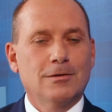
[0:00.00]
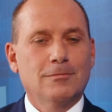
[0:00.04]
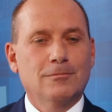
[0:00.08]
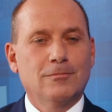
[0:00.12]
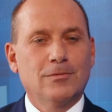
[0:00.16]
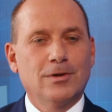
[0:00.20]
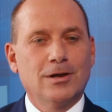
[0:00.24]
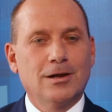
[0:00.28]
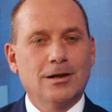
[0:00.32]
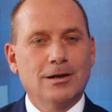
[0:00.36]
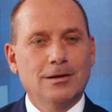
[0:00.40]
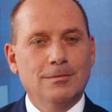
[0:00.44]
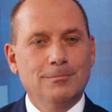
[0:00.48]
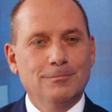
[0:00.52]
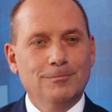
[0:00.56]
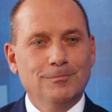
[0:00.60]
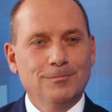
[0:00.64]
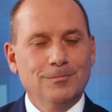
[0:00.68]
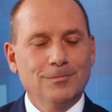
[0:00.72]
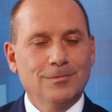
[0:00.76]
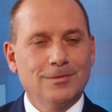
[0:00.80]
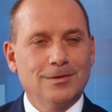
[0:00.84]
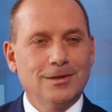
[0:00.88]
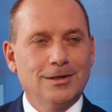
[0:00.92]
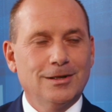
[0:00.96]
wir
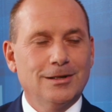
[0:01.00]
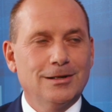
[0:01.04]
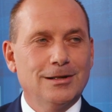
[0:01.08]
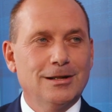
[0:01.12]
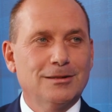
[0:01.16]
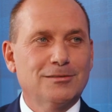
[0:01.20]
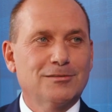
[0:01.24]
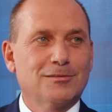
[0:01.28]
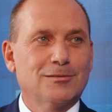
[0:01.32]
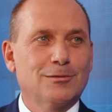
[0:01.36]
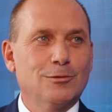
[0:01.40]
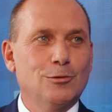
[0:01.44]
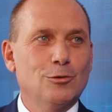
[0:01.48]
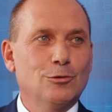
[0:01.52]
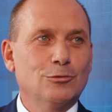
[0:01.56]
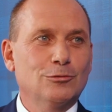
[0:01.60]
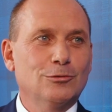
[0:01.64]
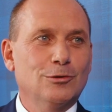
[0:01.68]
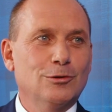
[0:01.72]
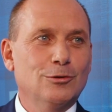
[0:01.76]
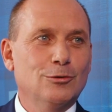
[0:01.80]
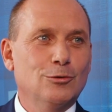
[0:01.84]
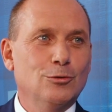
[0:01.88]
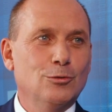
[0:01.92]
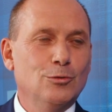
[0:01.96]
haben den letzten
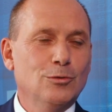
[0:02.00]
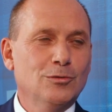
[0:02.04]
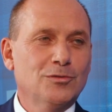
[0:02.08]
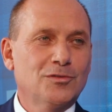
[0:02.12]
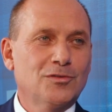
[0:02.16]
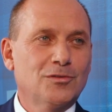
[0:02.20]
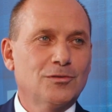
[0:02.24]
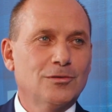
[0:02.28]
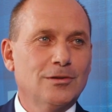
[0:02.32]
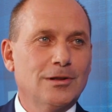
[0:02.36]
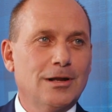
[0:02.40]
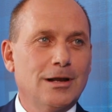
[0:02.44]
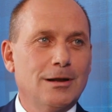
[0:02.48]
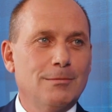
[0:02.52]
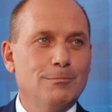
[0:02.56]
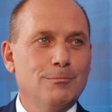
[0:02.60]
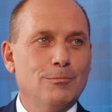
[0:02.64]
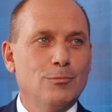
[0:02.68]
Lockdown genutzt und haben